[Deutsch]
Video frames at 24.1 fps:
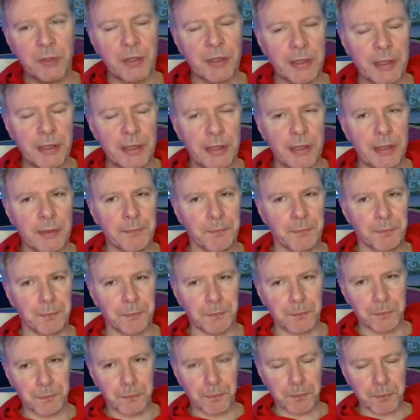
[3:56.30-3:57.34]
die
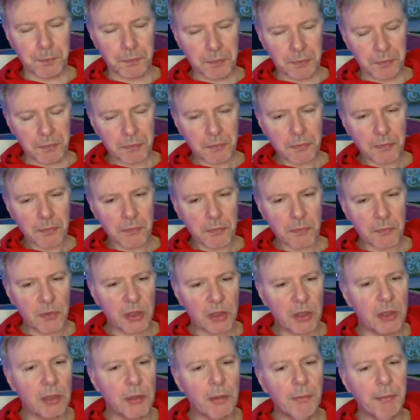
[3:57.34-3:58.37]

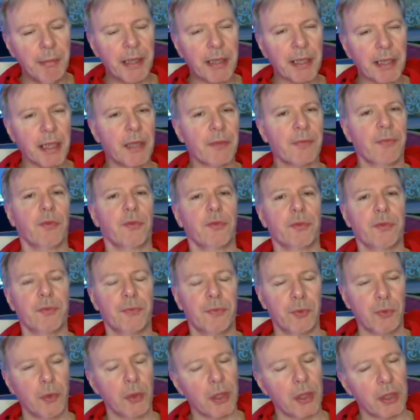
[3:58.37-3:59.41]
ähm, Baygraph zur
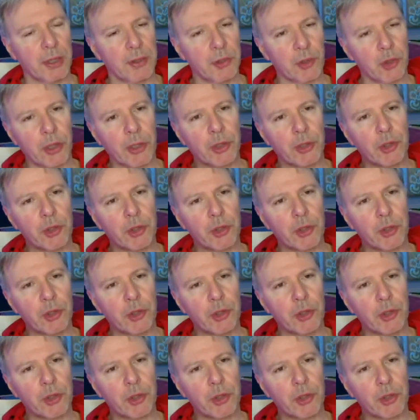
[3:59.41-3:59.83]
Verfügung hatte, eine